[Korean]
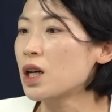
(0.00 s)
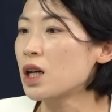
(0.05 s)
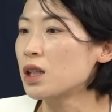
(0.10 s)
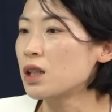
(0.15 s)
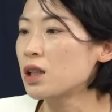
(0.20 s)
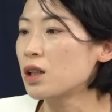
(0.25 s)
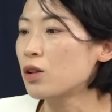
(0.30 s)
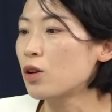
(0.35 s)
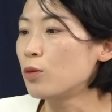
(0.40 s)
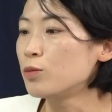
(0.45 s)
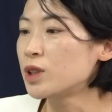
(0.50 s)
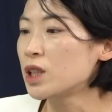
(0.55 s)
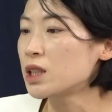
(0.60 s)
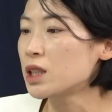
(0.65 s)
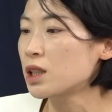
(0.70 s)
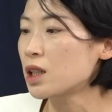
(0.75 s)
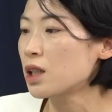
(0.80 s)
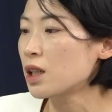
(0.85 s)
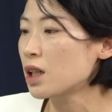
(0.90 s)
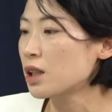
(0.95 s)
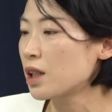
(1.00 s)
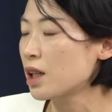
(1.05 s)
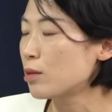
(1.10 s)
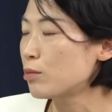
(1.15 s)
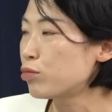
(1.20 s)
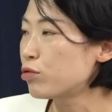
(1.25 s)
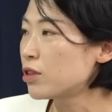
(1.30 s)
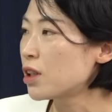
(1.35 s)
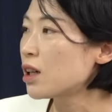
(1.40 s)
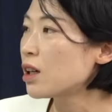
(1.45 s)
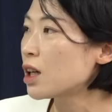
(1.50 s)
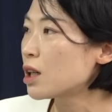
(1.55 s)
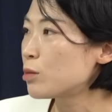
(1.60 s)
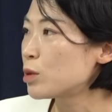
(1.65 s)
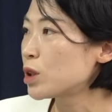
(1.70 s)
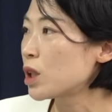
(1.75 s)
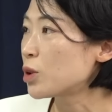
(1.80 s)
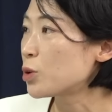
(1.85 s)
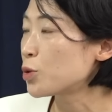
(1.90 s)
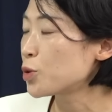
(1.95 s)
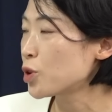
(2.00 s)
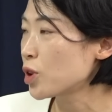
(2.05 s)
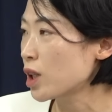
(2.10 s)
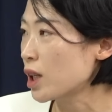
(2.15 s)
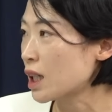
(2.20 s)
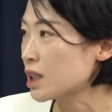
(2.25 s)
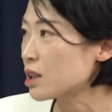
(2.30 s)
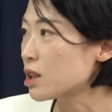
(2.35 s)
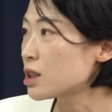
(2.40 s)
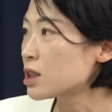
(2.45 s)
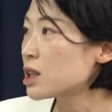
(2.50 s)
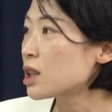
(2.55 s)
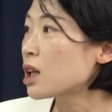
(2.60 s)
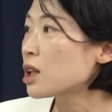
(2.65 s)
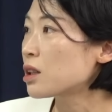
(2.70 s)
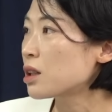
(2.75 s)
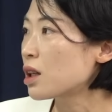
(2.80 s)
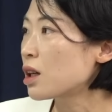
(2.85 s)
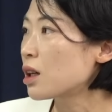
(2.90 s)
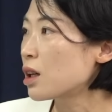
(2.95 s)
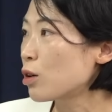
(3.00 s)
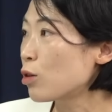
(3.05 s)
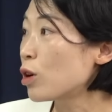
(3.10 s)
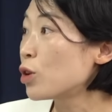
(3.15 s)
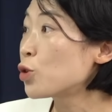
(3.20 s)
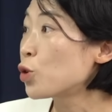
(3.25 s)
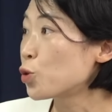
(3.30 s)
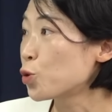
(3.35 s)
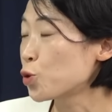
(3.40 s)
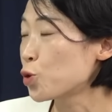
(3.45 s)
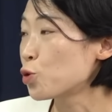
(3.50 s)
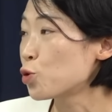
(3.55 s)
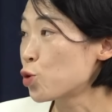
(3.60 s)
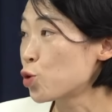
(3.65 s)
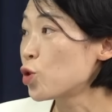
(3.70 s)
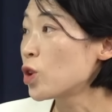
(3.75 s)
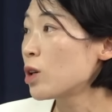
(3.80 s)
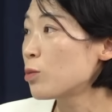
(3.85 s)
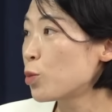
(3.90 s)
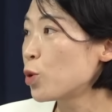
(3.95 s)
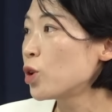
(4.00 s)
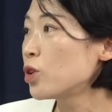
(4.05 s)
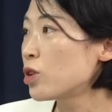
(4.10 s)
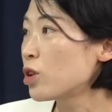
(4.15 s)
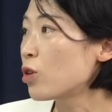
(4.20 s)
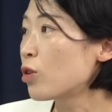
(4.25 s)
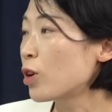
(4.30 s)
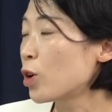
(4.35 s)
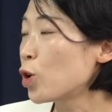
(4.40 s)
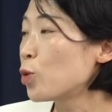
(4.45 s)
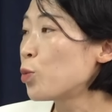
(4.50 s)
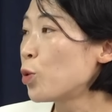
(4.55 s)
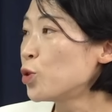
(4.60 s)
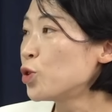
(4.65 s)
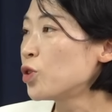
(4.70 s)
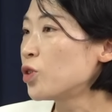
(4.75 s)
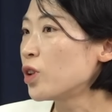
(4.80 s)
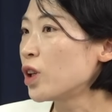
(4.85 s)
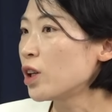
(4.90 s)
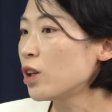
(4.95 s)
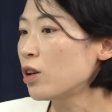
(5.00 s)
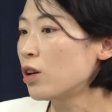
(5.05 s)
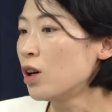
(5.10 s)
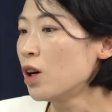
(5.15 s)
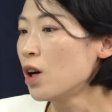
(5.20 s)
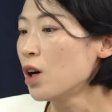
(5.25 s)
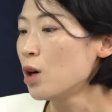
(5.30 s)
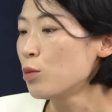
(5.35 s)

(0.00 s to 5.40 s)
아니라 검찰 장악에 대한 불안감을 대통령이 가지기 시작했다라고 하는 것도 전 중요한 포인트일 거라고 음, 보는데요. 네.